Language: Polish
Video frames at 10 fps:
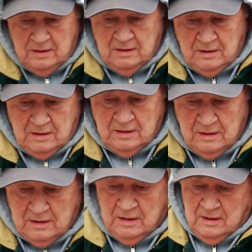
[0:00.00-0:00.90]
podpisy za
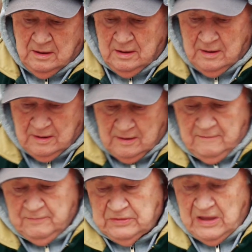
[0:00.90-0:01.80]
odwołaniem
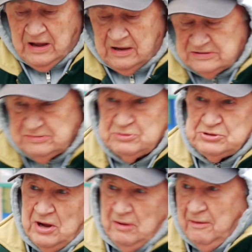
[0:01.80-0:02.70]
burmistrza obecnego,
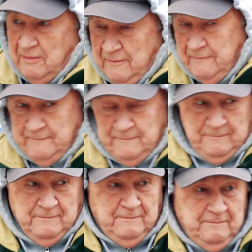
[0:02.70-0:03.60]
Zbigniewa Michalaka.
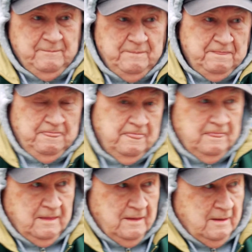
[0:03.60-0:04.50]
Co pan na to? Tak
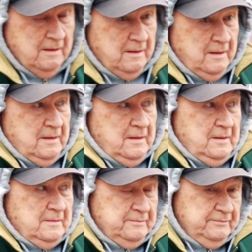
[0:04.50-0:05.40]
pytamy mieszkańców, co
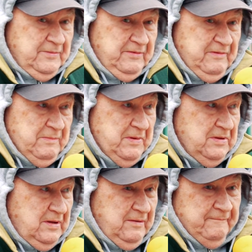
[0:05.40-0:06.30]
sądzą. No wie
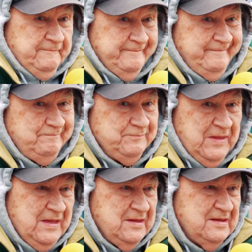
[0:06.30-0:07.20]
pani,
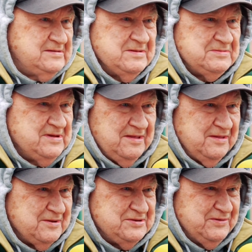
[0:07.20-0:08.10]
ja nie jestem
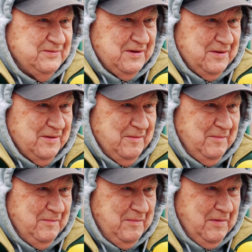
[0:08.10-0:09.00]
zainteresowany. No.
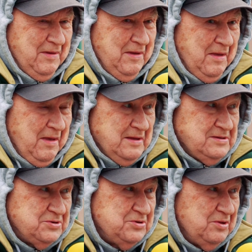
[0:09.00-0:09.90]

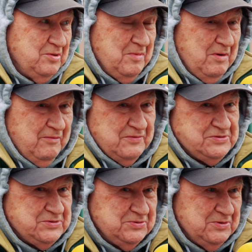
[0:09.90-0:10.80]
Zresztą ja tu mało w
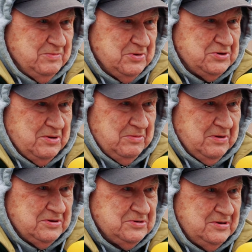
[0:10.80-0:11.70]
studzie mieszkam,
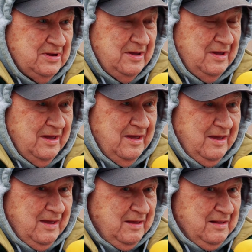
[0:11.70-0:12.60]
także
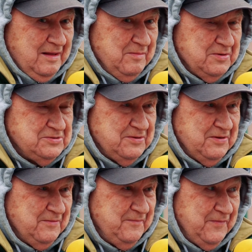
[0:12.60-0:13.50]
dla mnie to,
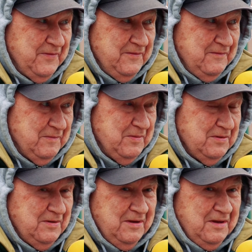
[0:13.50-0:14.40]
wie
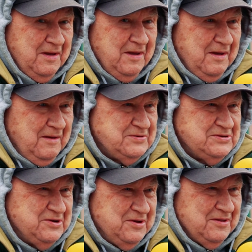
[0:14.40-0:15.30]
pani,
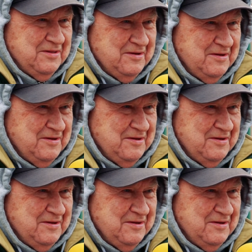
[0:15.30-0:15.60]
wszystko jedno.